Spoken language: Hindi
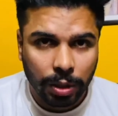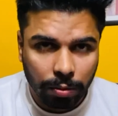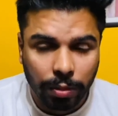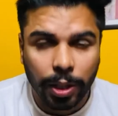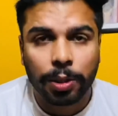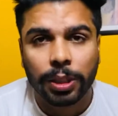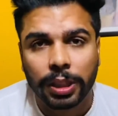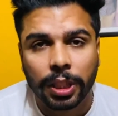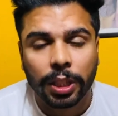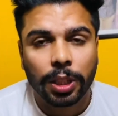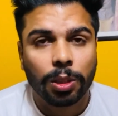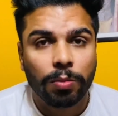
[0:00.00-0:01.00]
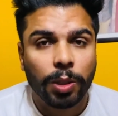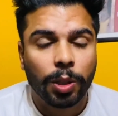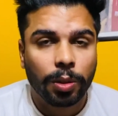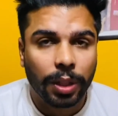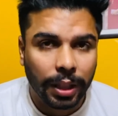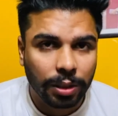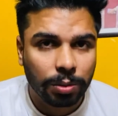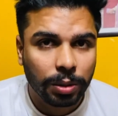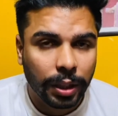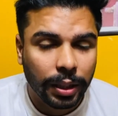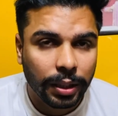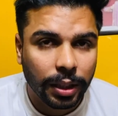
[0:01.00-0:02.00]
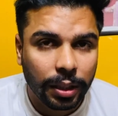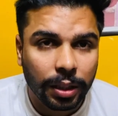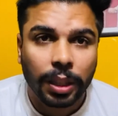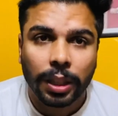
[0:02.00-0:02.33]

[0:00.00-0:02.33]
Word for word: वीडियो अच्छी लगी तो वीडियो को लाइक जरूर करके जाना